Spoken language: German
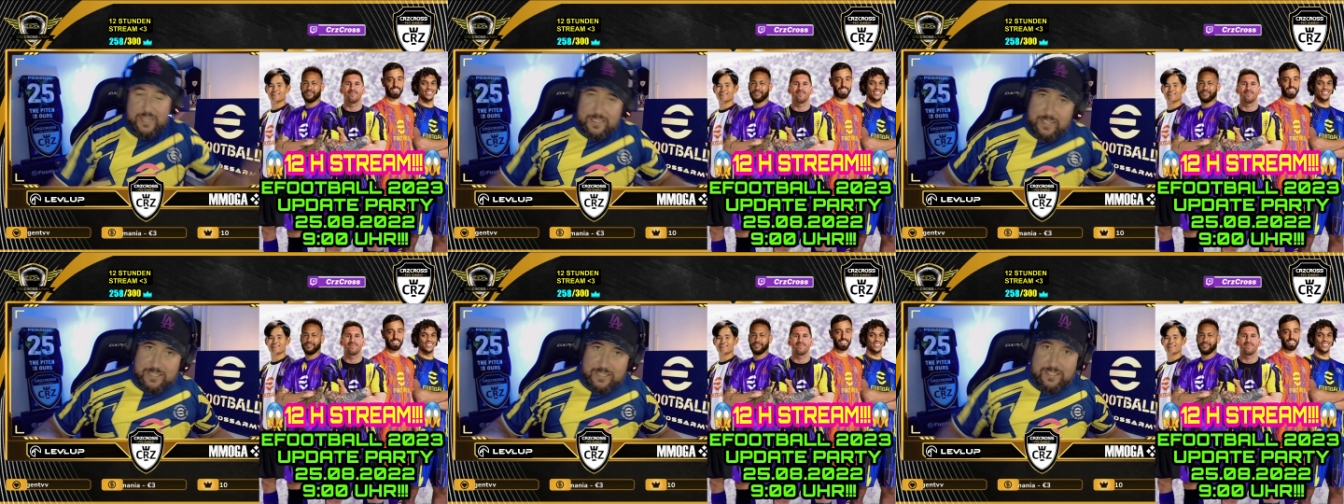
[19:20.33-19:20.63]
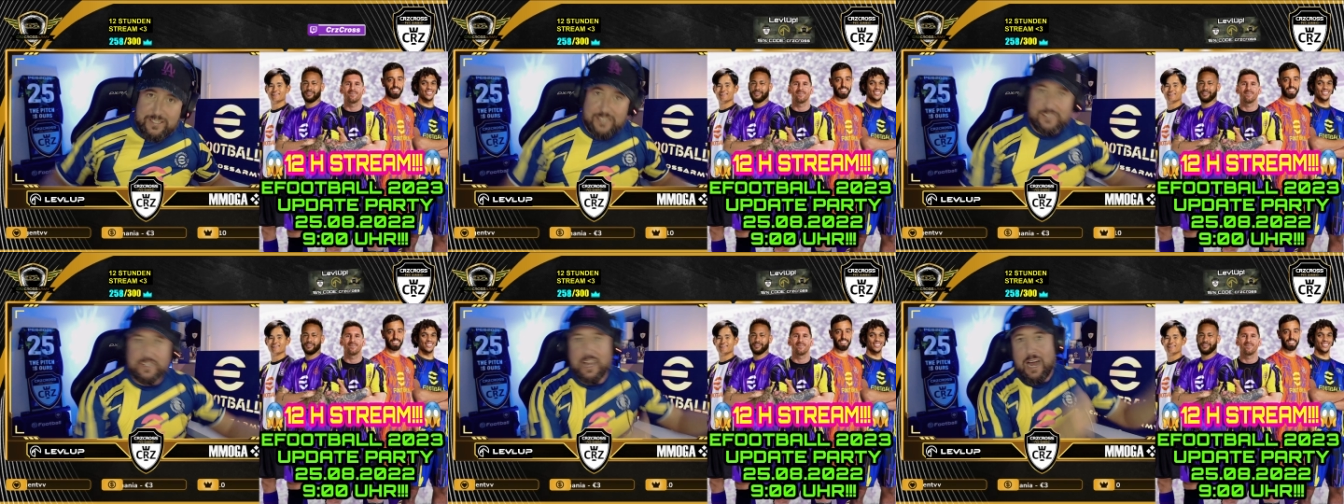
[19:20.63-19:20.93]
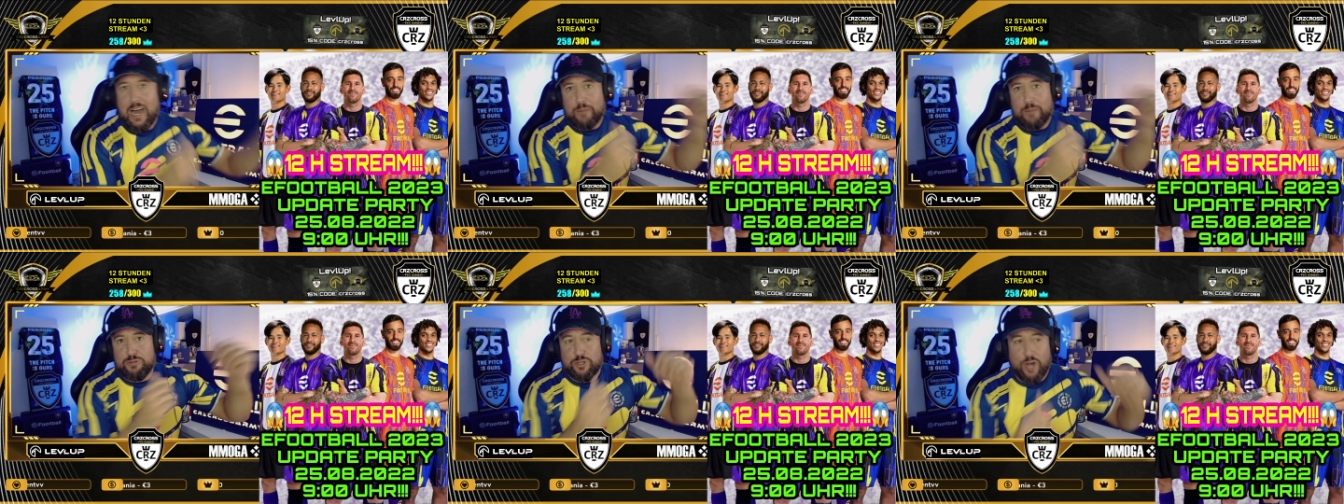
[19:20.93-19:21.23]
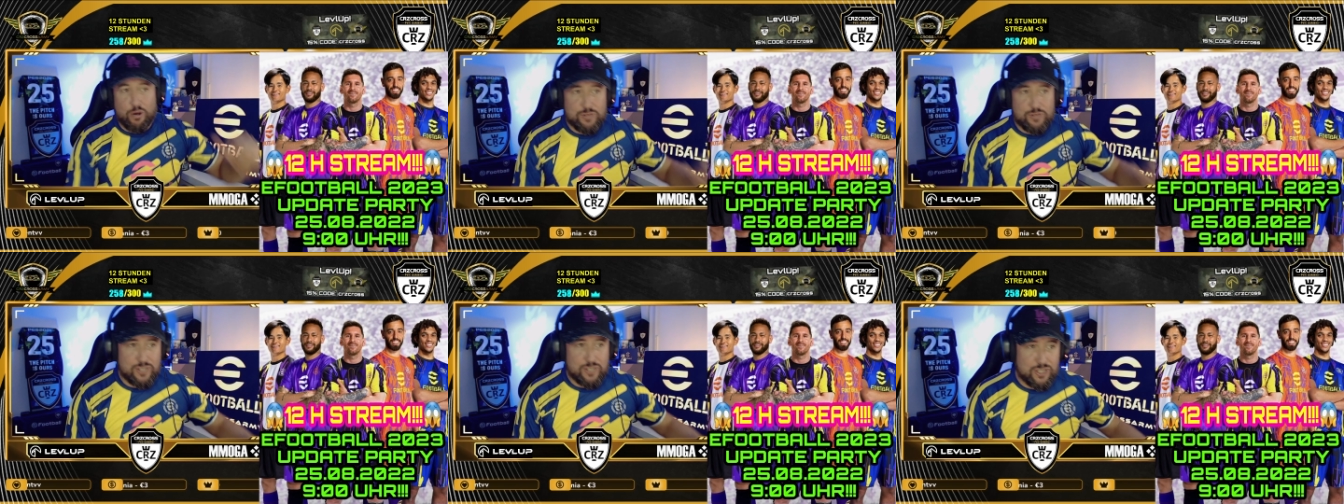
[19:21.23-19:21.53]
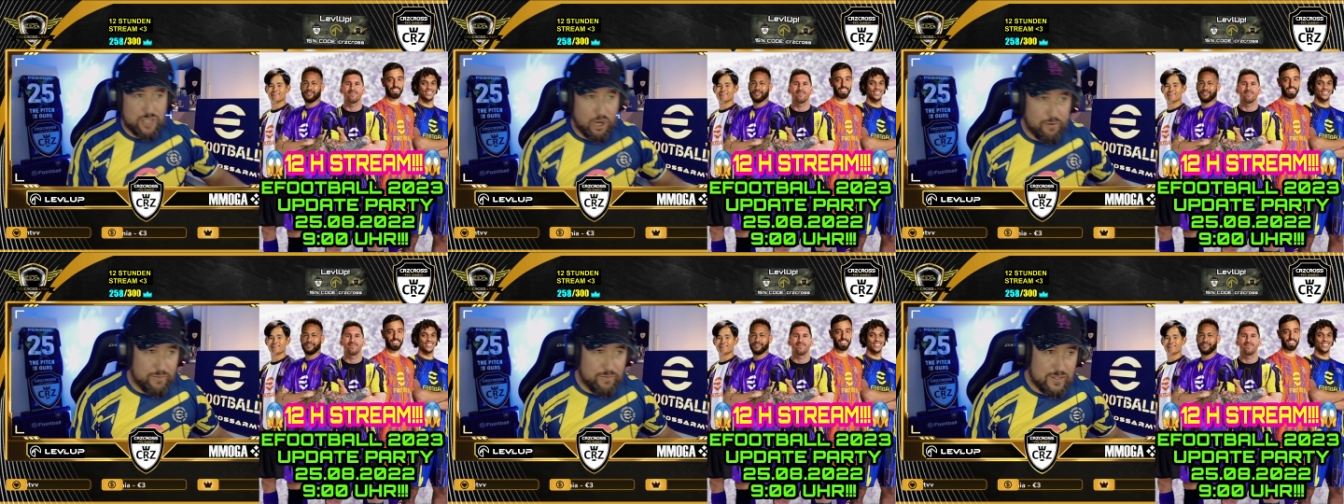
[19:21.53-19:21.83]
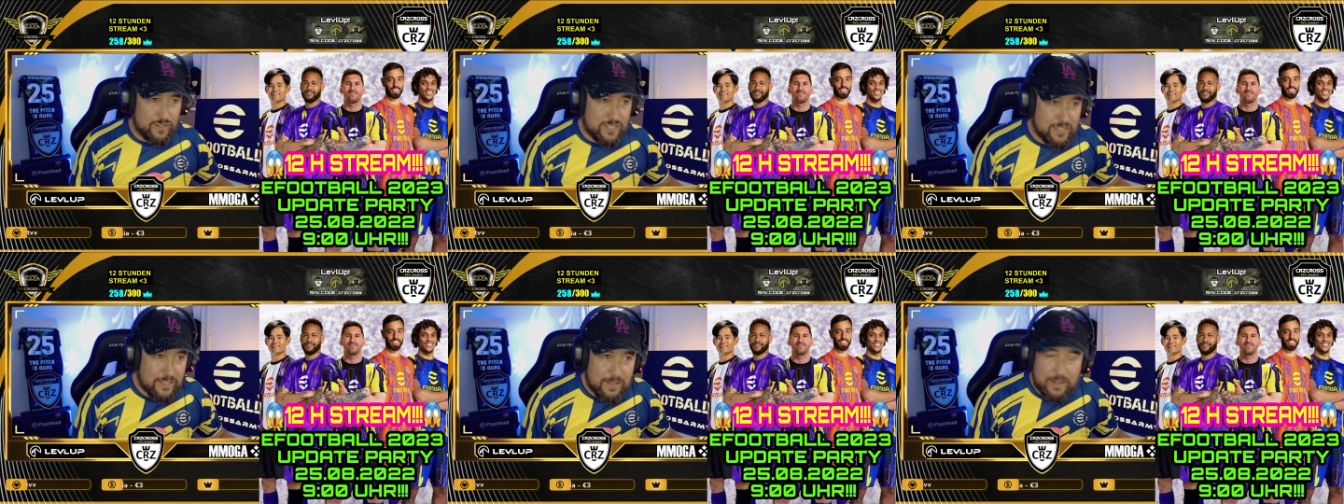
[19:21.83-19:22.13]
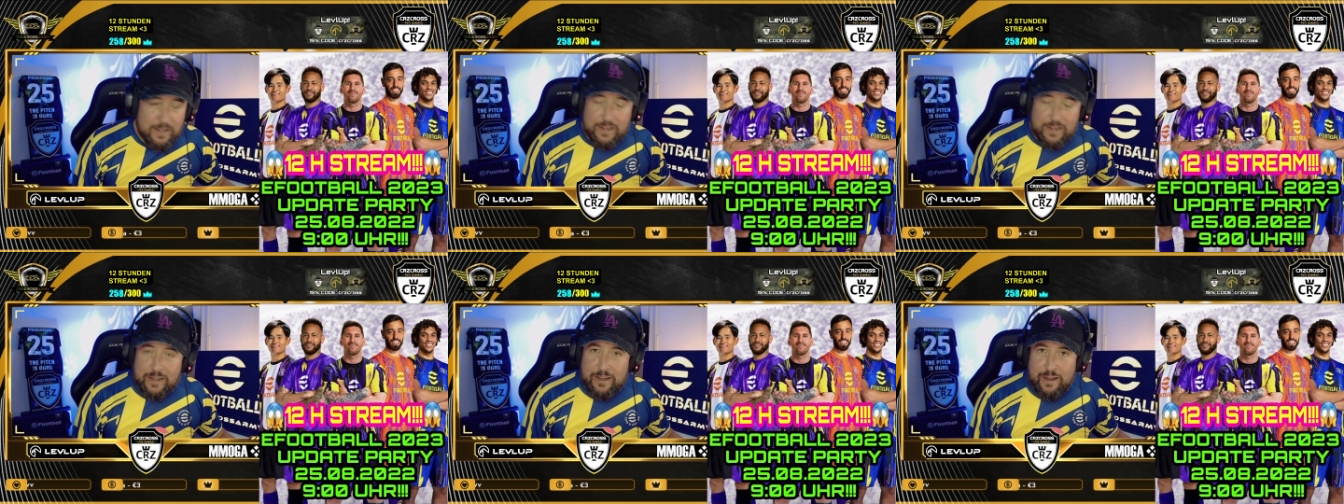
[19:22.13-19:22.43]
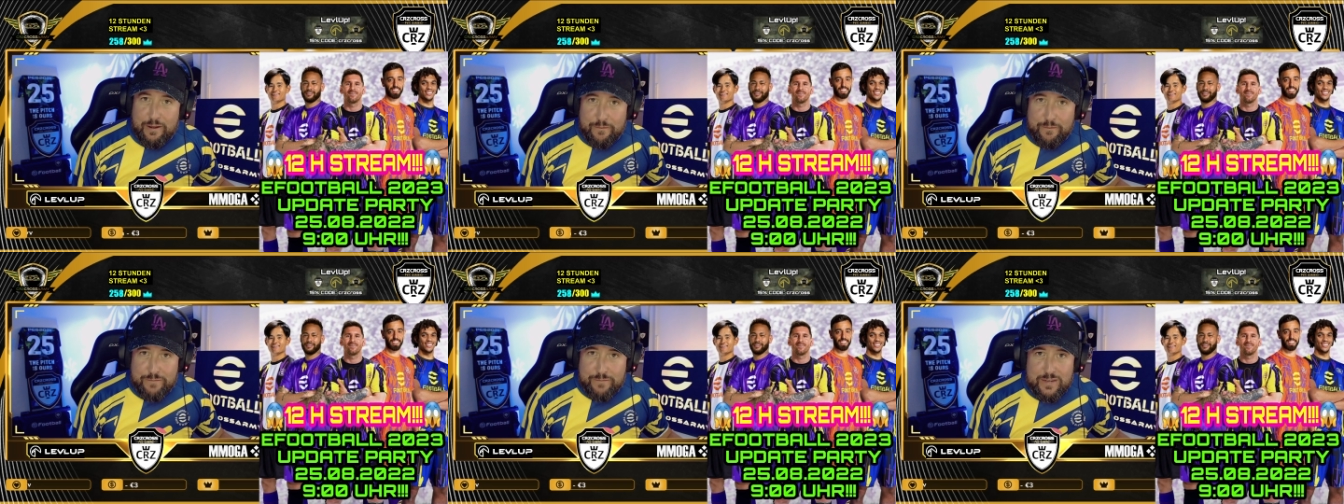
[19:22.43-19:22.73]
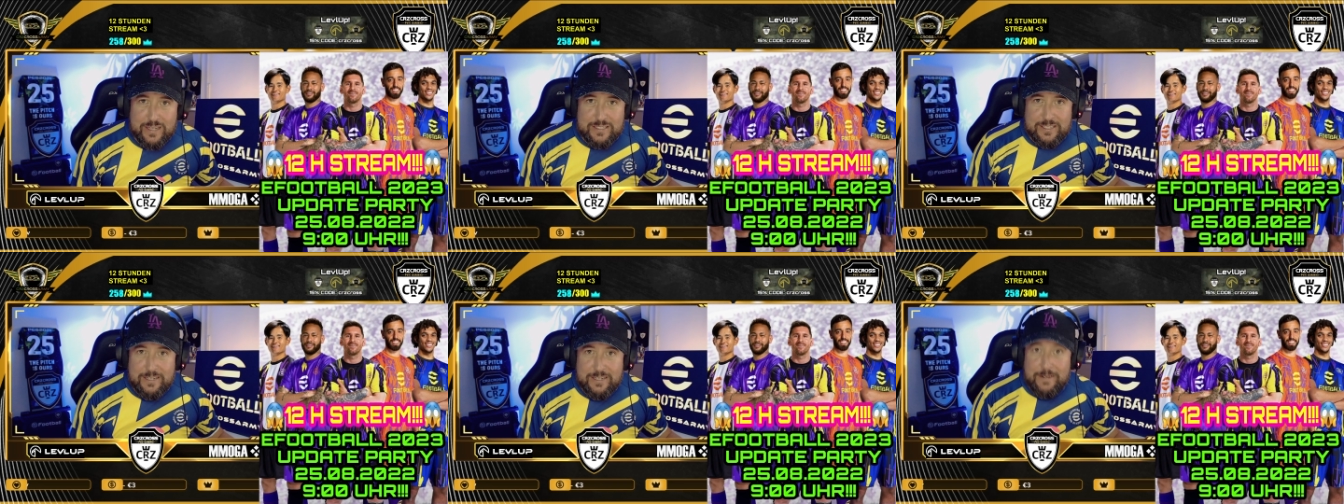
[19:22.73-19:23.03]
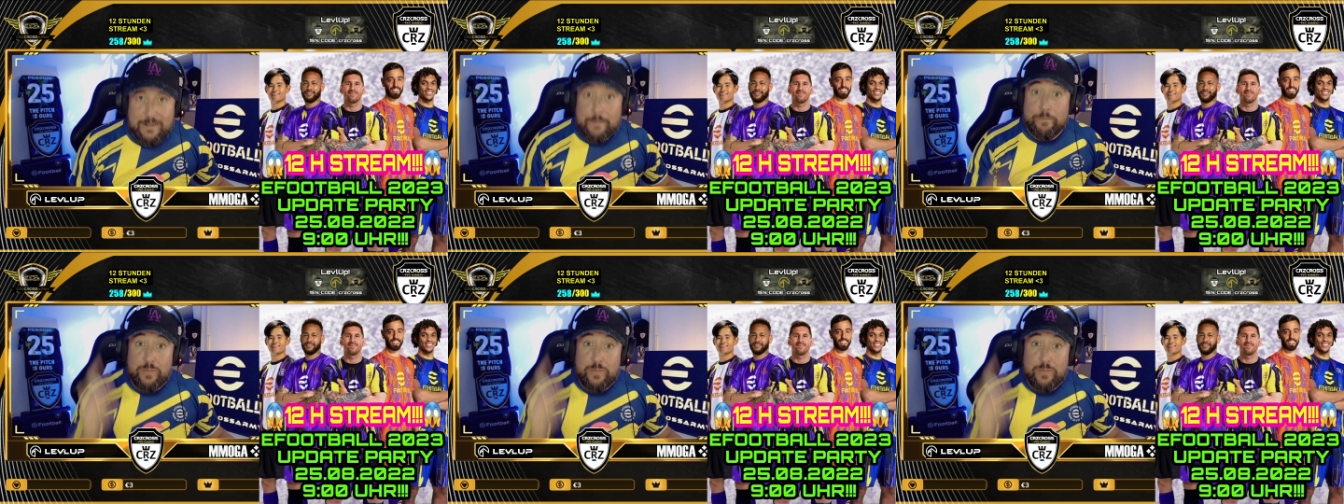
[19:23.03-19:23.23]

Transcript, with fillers: dass das Grab schon ausgeschaufelt äh, wird.